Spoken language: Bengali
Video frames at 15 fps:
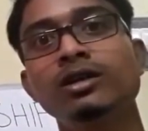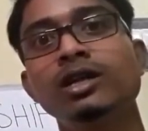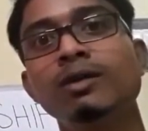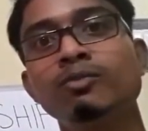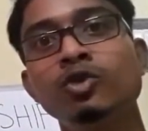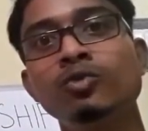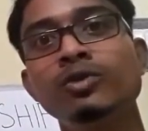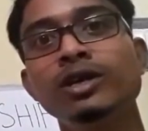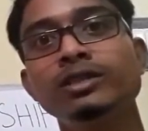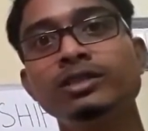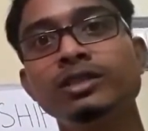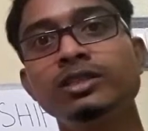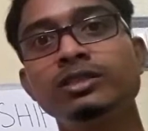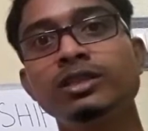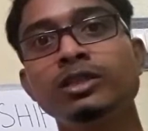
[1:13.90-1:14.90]

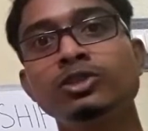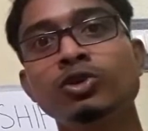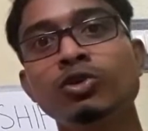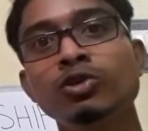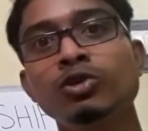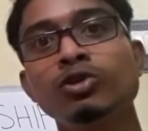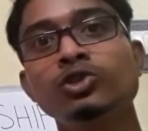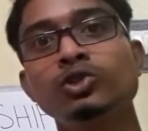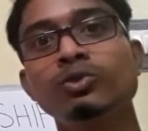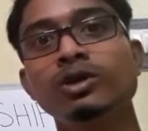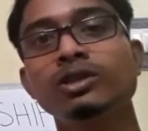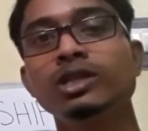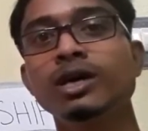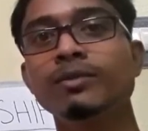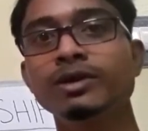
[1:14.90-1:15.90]
ডাব্লিউবিএসিডিসিএলের সকল
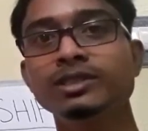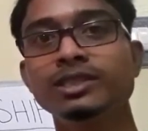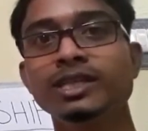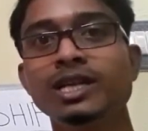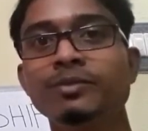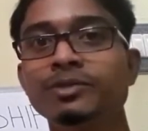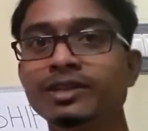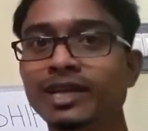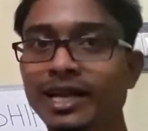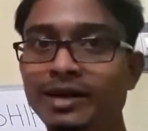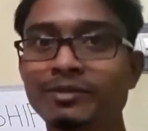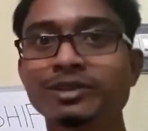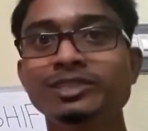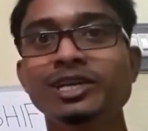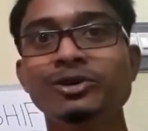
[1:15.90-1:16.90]
কনজিউমারদের আমার চ্যানেলে আপনাদের
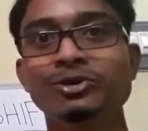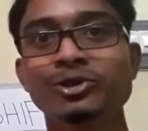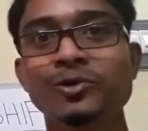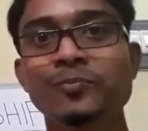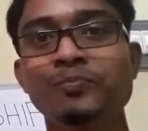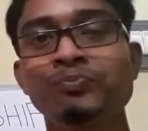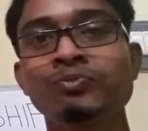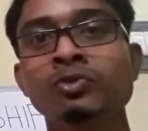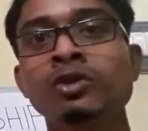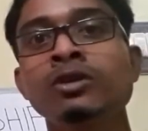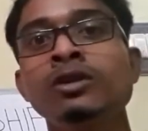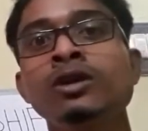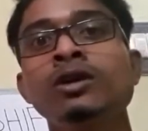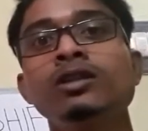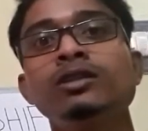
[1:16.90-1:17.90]
আরেকবার স্বাগতম
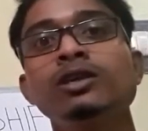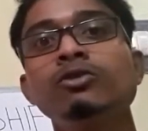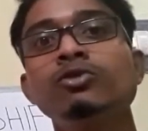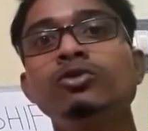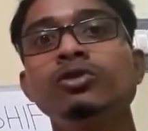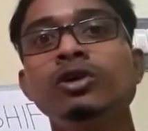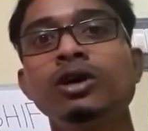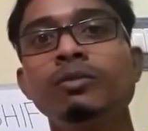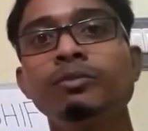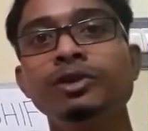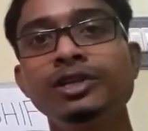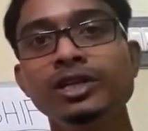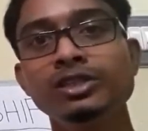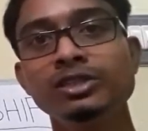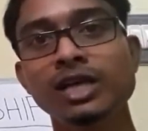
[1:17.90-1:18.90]
দেখুন
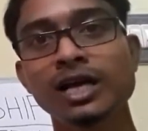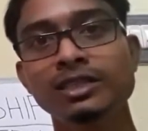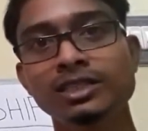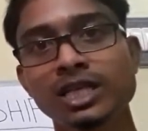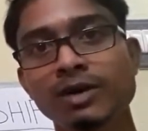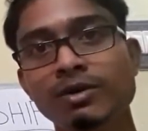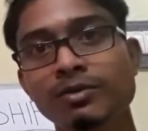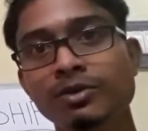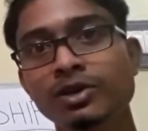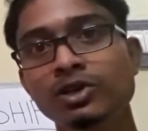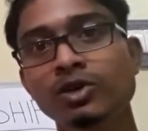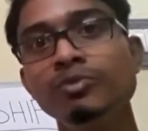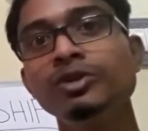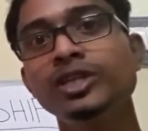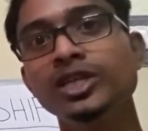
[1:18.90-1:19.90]
মিটার আজকে আমার ভিডিও
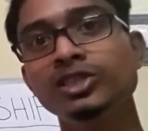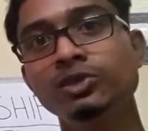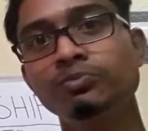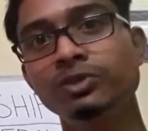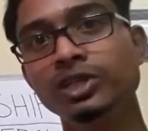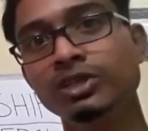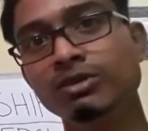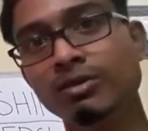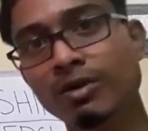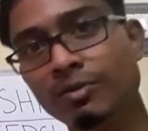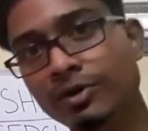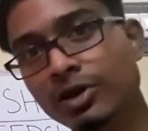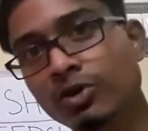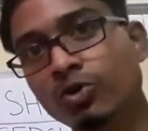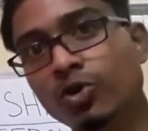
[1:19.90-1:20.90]
মিটার শিফটিং কীভাবে
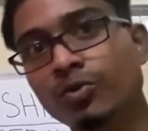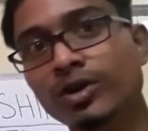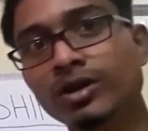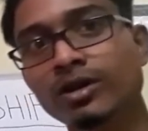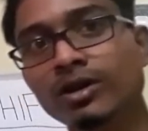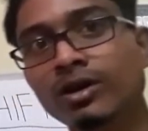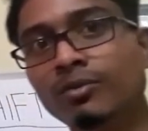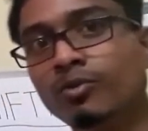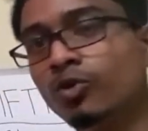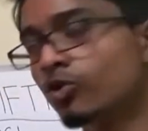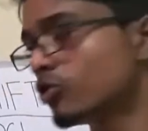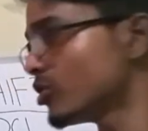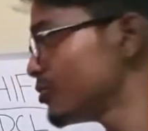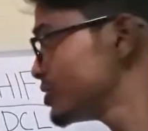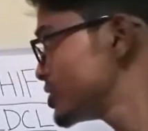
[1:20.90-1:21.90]
আপনারা করবেন
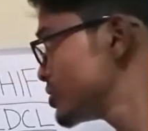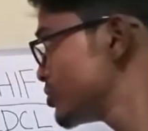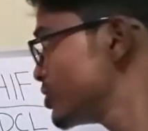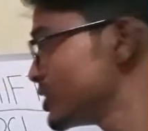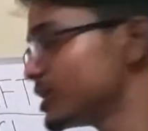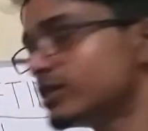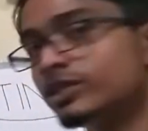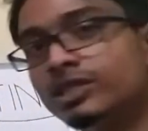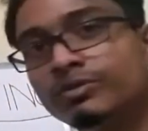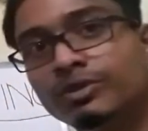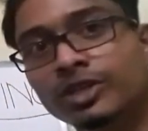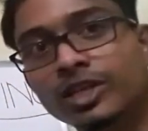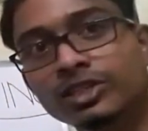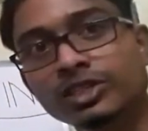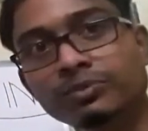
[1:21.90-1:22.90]
বোর্ডও আমি সেখানে লিখে দিচ্ছি
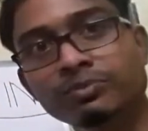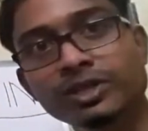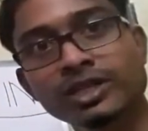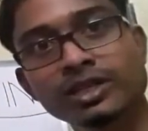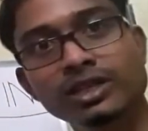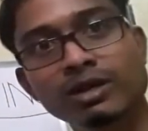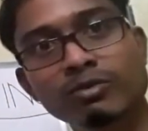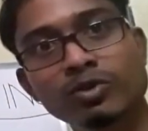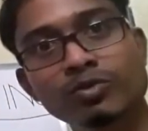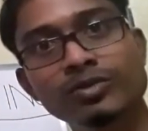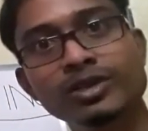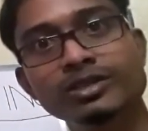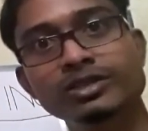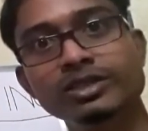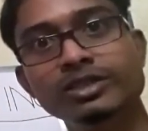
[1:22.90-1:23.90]
মিটার শিফটিং ইন
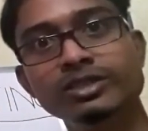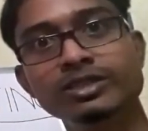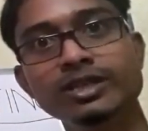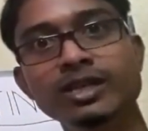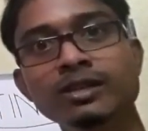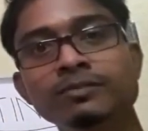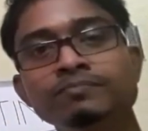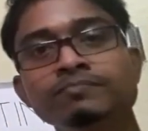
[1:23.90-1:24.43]
ডাব্লিউবিএসিডিসিএল